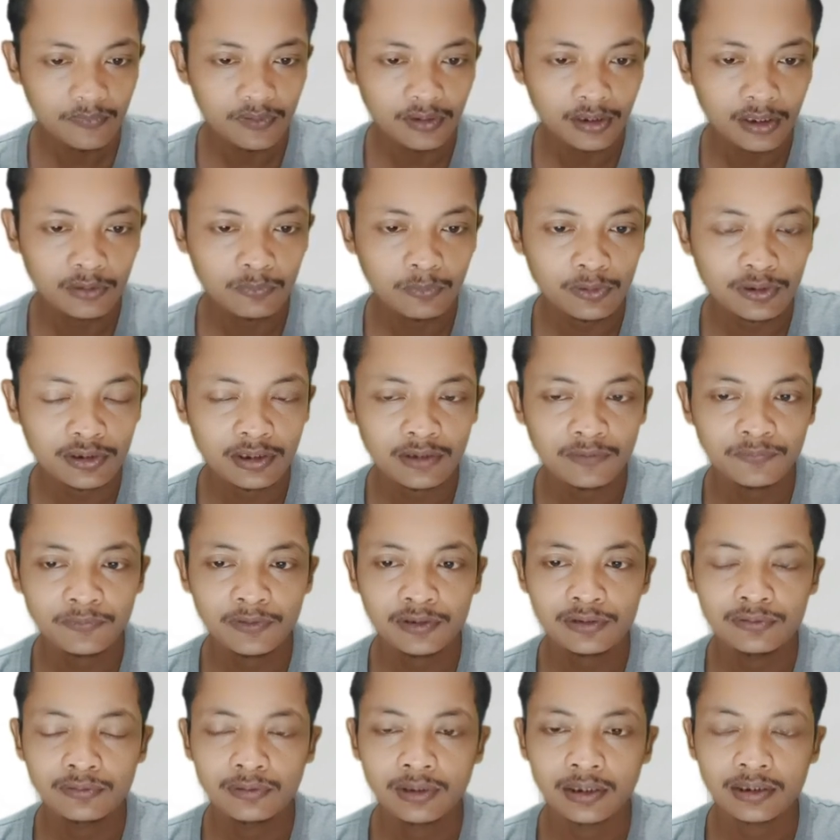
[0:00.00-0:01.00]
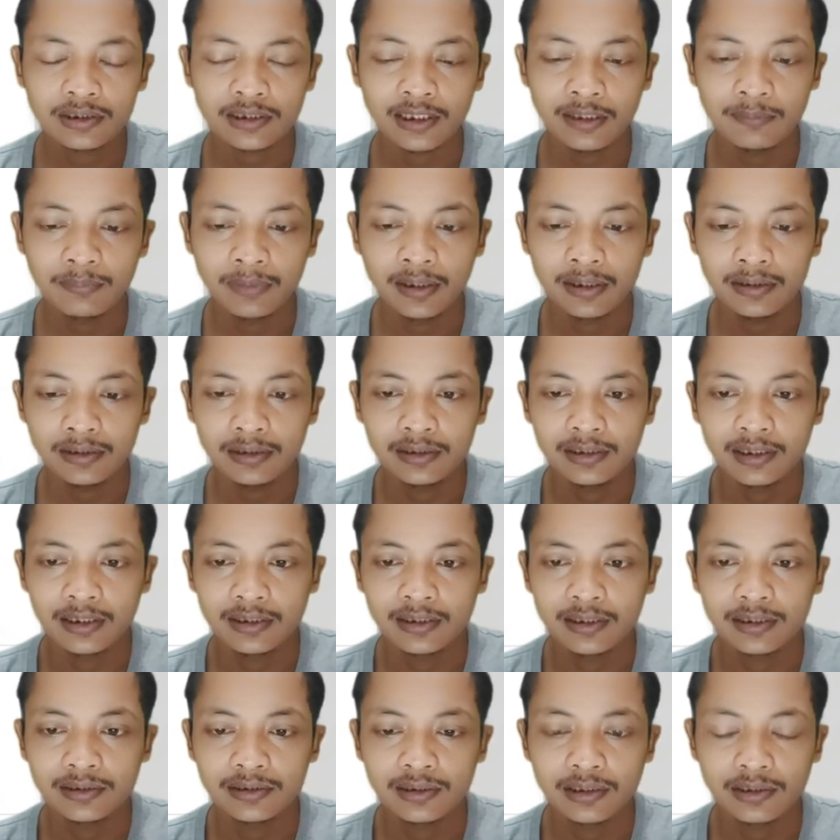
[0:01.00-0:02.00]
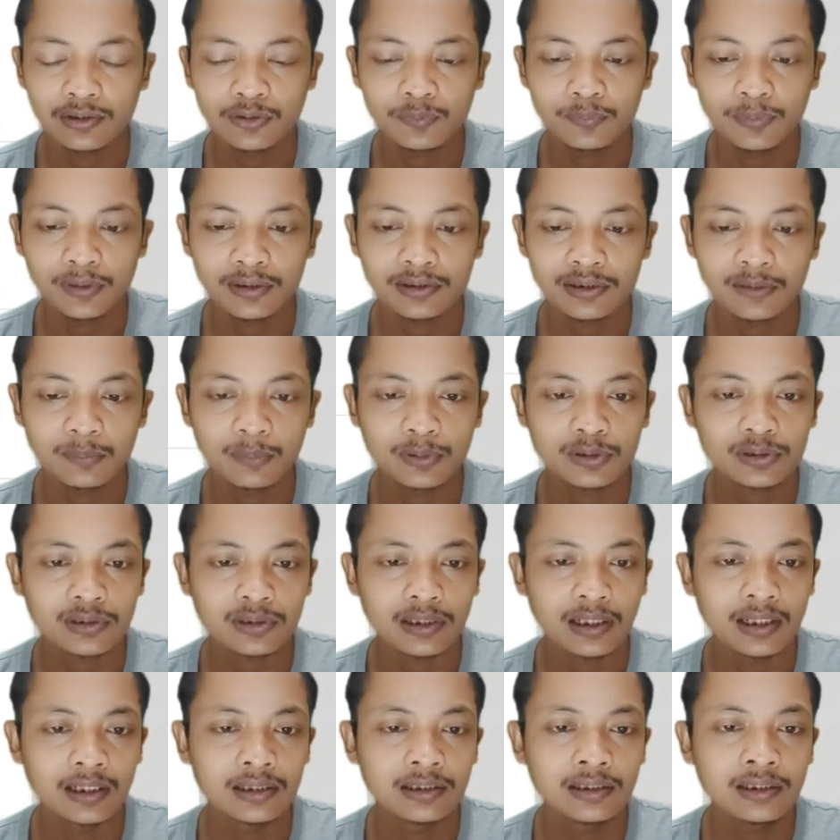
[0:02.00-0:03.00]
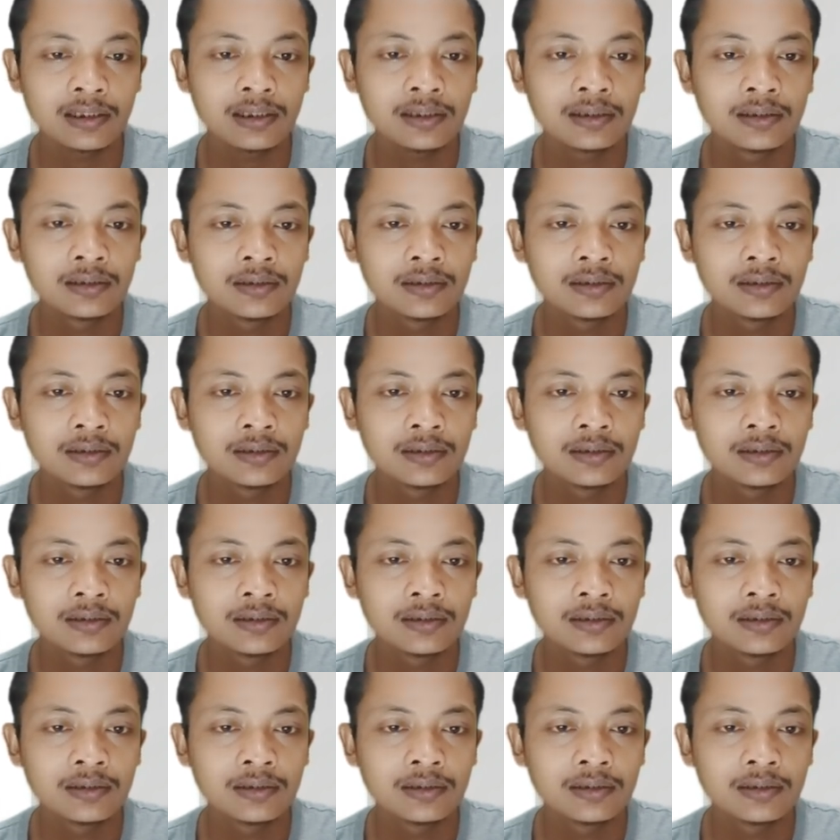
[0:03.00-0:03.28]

network service juga sama tidak ada yang saya rubah sama sekali